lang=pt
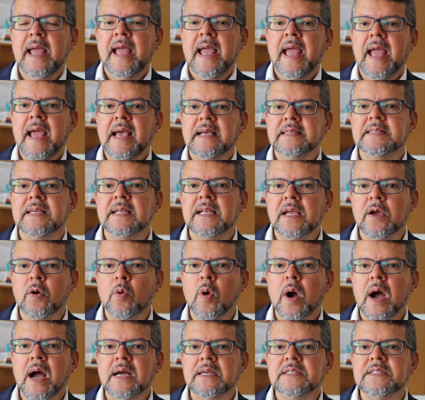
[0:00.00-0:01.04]
Essa
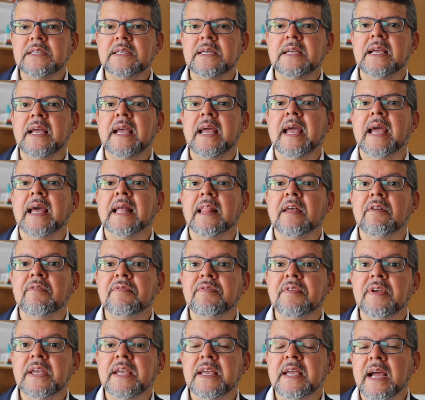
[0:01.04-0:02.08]
linguagem, ela
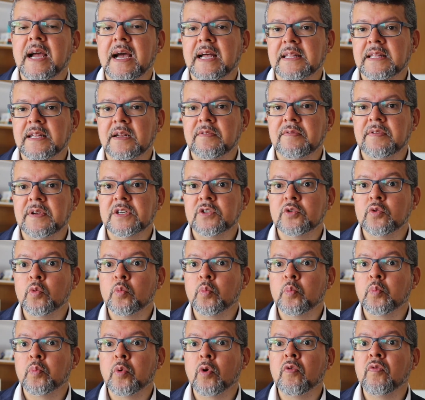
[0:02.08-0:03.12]
vem através do
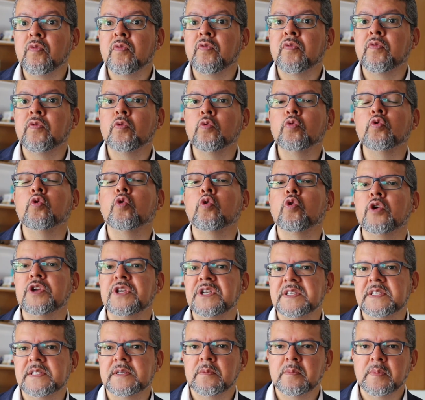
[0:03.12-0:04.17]
profundo
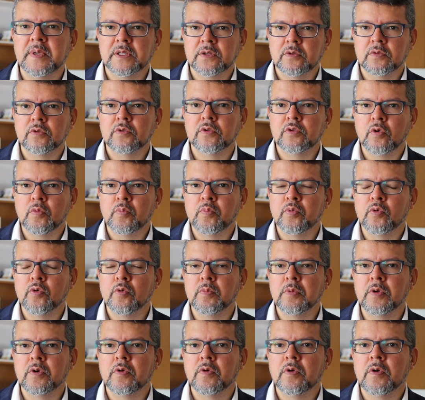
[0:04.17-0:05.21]
conhecimento do teu
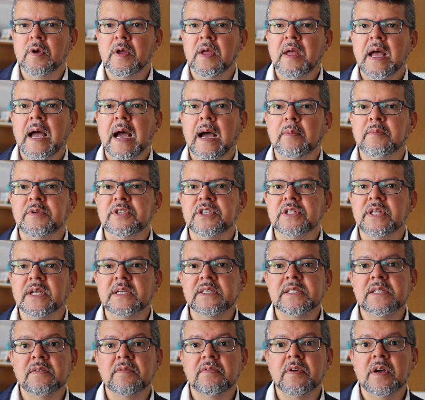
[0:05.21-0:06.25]
público. À medida
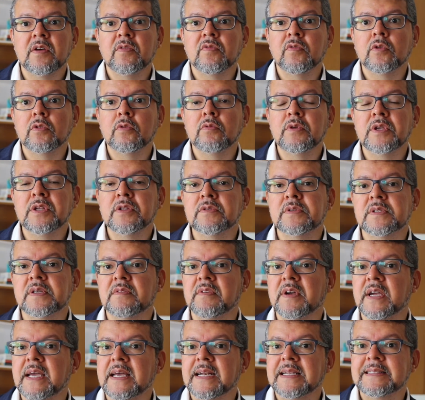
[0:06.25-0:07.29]
que você vai evoluindo, você
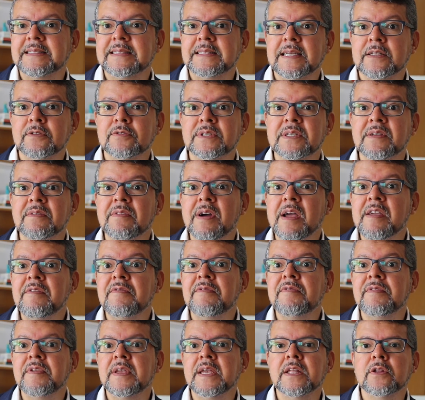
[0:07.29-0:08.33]
vai crescendo, você vai
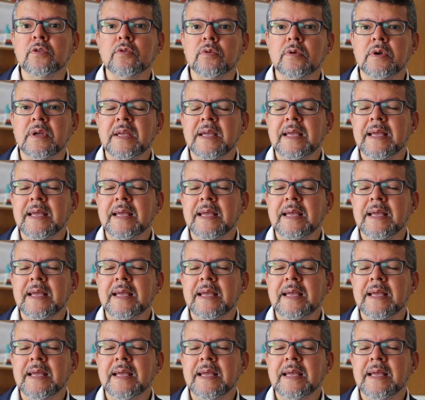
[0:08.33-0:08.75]
vendo